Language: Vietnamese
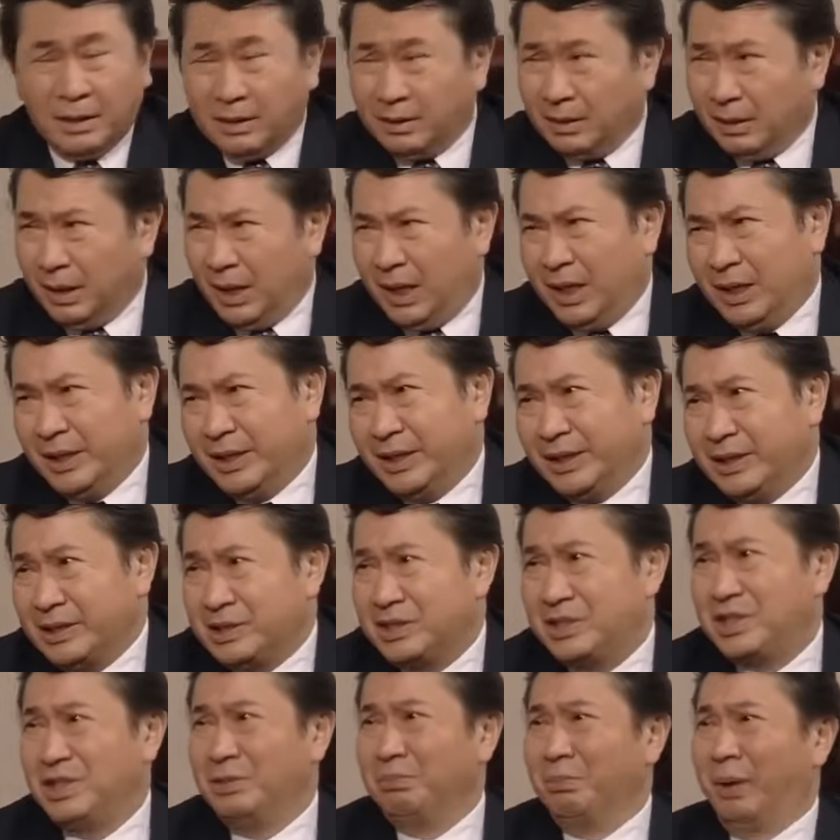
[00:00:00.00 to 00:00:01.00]
Là
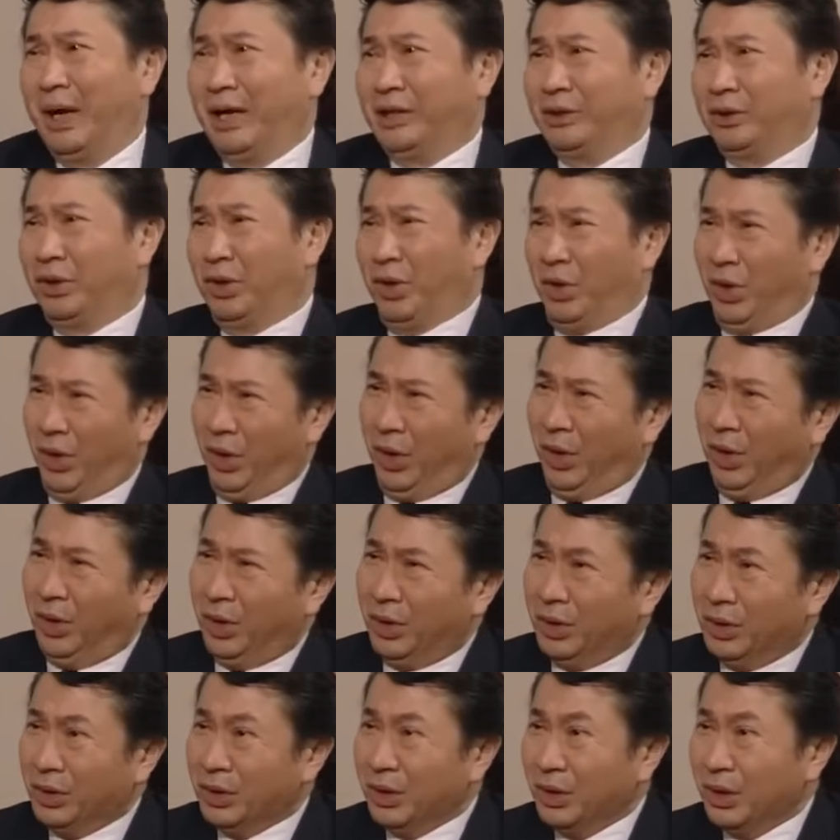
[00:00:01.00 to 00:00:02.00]
tôi chứ ai vô
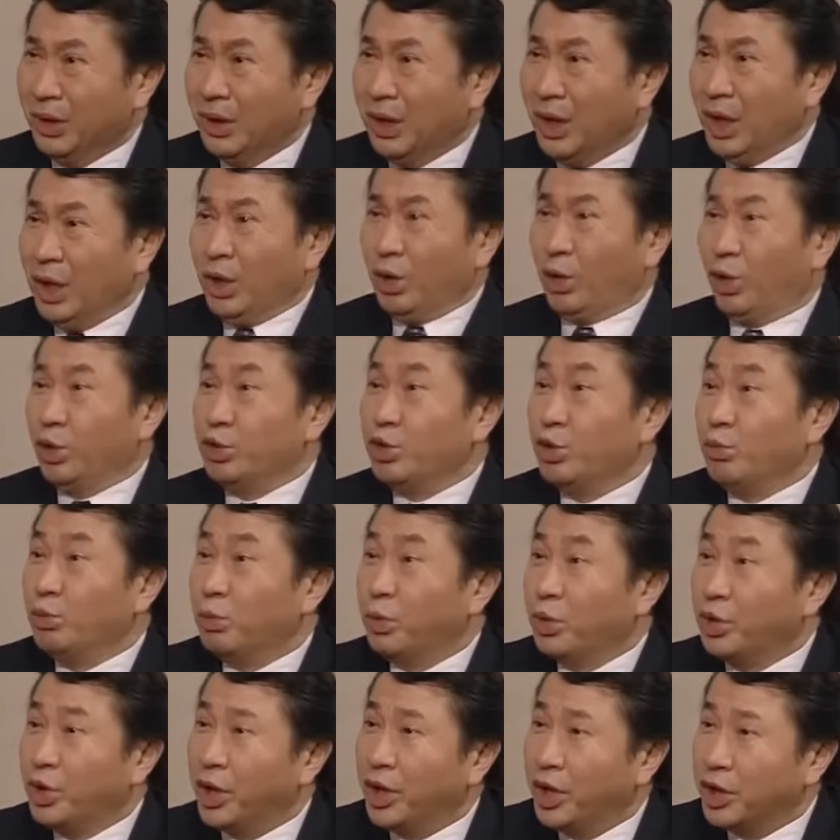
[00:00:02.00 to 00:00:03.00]
đó. Đúng
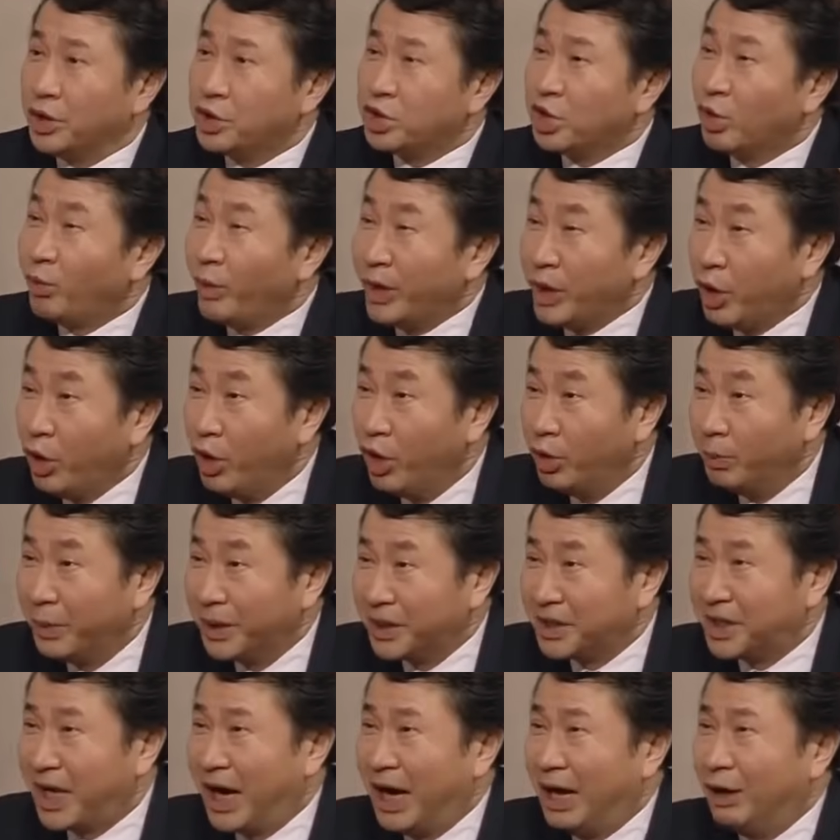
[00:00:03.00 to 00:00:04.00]
ra tôi định nhờ
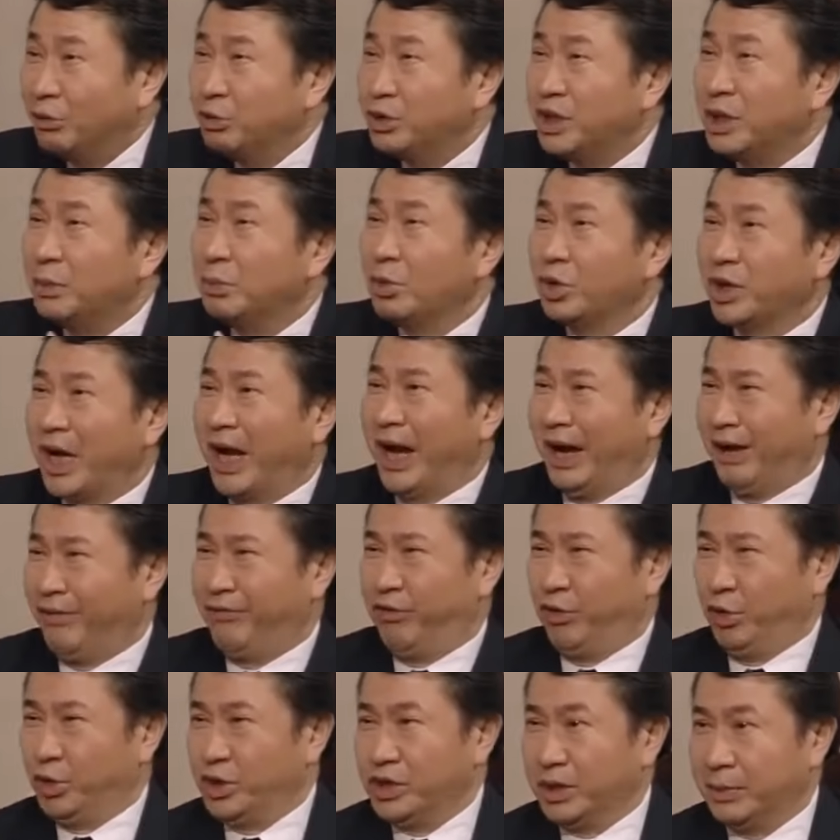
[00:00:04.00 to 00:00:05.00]
Herman lo cho tôi
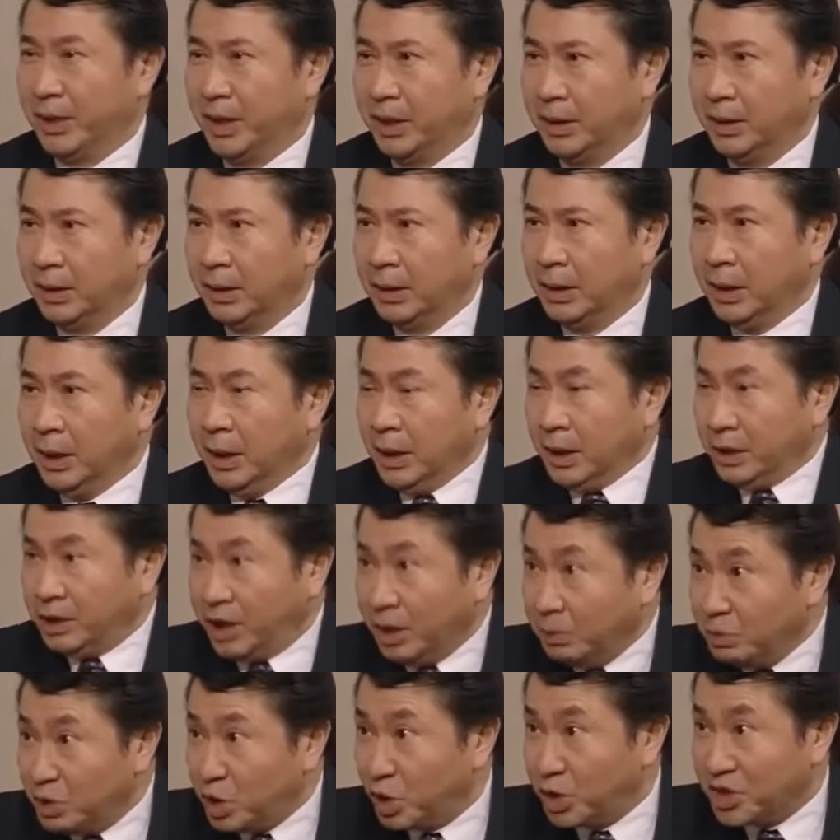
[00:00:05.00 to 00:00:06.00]
vay vốn.
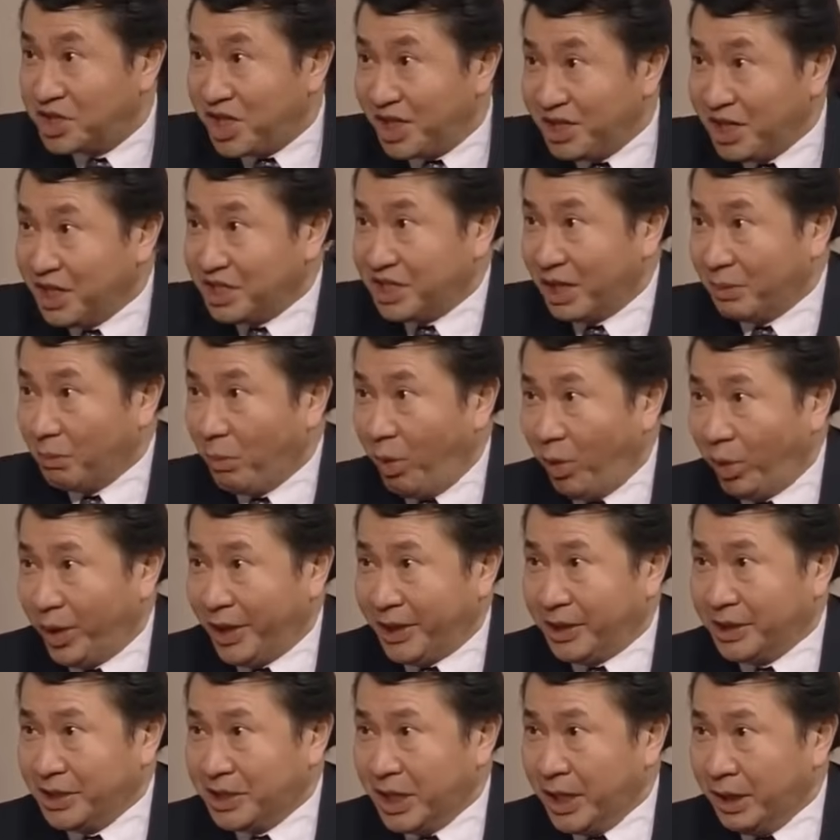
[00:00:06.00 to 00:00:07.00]
Ai ngờ hắn thật sự
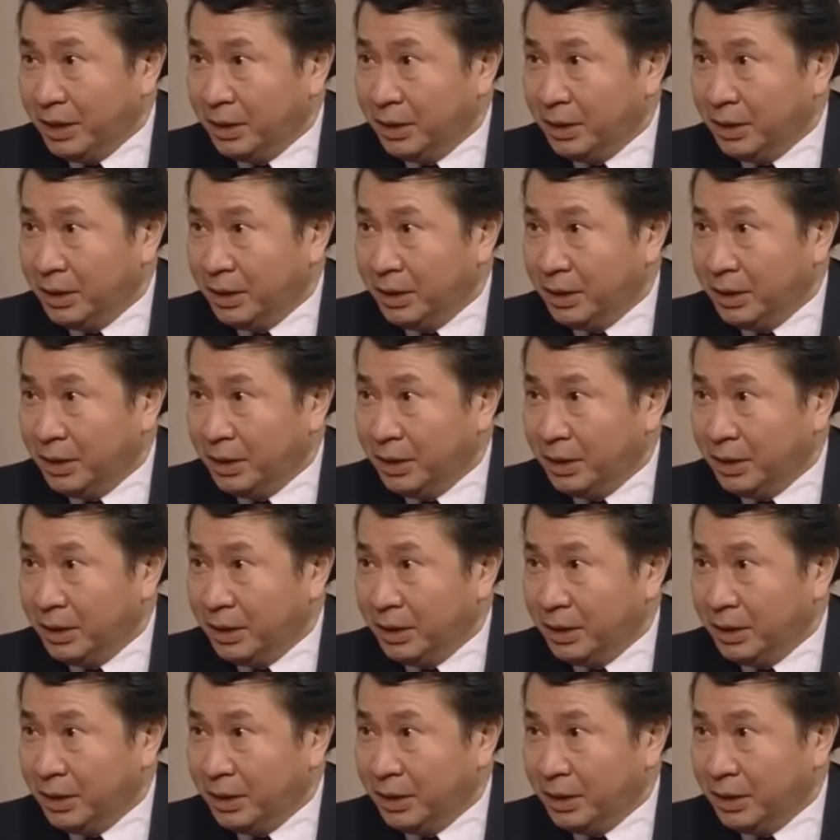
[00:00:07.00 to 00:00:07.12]
là kẻ